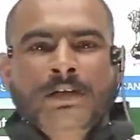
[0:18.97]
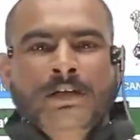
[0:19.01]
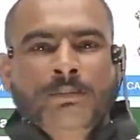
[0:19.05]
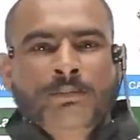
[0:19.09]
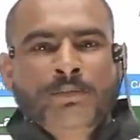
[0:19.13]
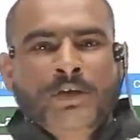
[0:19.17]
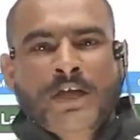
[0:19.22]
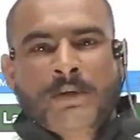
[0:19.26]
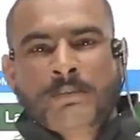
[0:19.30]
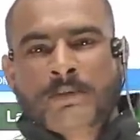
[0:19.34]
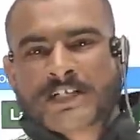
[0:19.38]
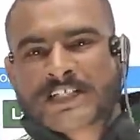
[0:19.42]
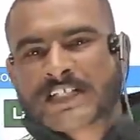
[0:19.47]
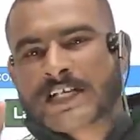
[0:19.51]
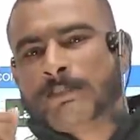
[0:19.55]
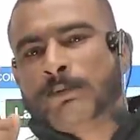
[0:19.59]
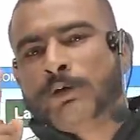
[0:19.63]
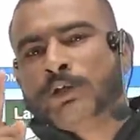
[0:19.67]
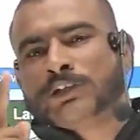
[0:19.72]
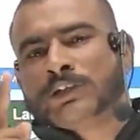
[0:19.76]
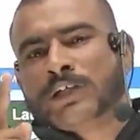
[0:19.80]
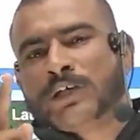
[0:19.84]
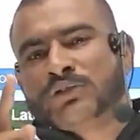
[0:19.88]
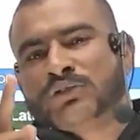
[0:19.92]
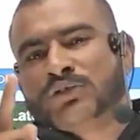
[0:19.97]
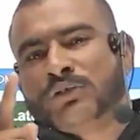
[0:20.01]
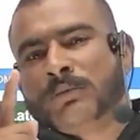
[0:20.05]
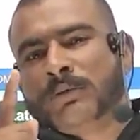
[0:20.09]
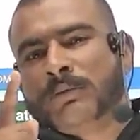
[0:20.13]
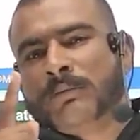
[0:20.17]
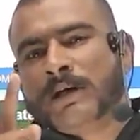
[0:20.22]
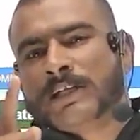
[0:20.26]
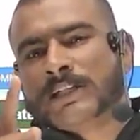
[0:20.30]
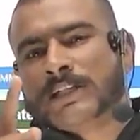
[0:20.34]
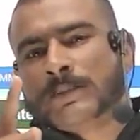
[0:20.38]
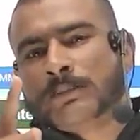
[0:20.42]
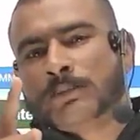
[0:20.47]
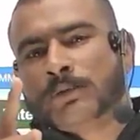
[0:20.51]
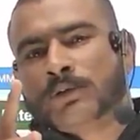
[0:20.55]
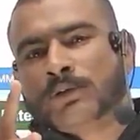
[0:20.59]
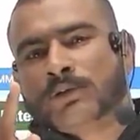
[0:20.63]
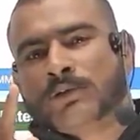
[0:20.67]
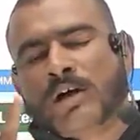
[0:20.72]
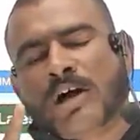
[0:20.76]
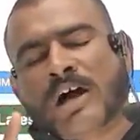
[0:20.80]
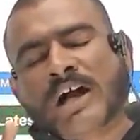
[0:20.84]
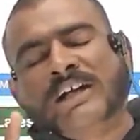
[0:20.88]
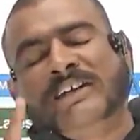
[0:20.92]
मैं हमेशा बोलता हूँ जो मैं बातें
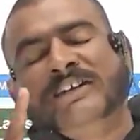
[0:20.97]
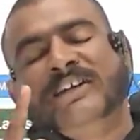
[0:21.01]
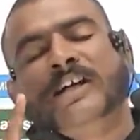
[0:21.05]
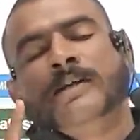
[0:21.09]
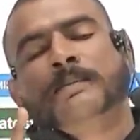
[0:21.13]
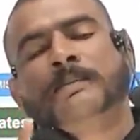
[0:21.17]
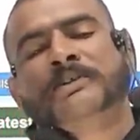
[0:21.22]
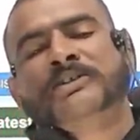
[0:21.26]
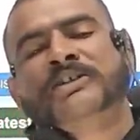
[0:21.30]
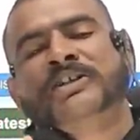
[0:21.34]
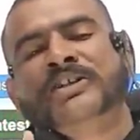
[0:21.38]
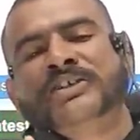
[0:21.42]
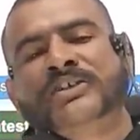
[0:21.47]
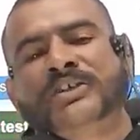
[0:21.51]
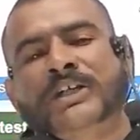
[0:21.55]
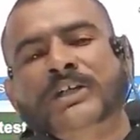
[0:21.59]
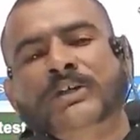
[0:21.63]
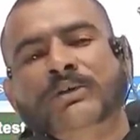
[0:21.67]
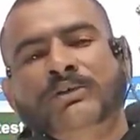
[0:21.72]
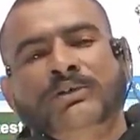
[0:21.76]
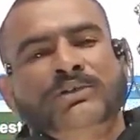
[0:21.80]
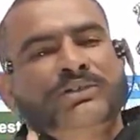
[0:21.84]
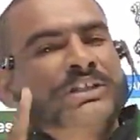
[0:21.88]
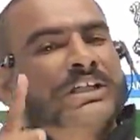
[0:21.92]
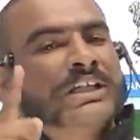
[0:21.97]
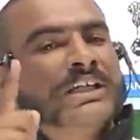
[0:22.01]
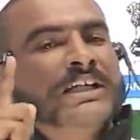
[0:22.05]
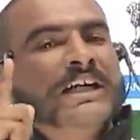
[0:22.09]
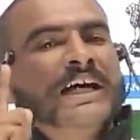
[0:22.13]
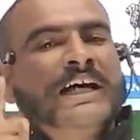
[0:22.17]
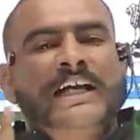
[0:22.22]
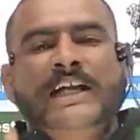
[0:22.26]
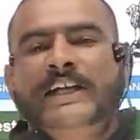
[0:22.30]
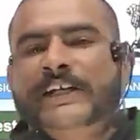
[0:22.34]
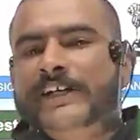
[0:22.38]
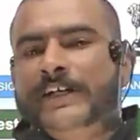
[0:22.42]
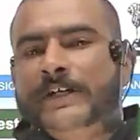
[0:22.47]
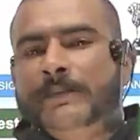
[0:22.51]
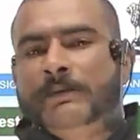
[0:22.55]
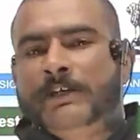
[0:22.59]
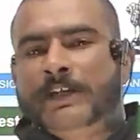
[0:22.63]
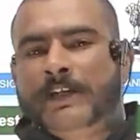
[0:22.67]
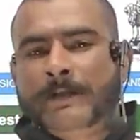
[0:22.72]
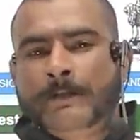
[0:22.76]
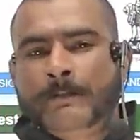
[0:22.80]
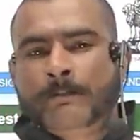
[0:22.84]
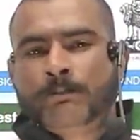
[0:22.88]
बोलूंगा हंड्रेड सही होगी उसकी गारंटी है मेरी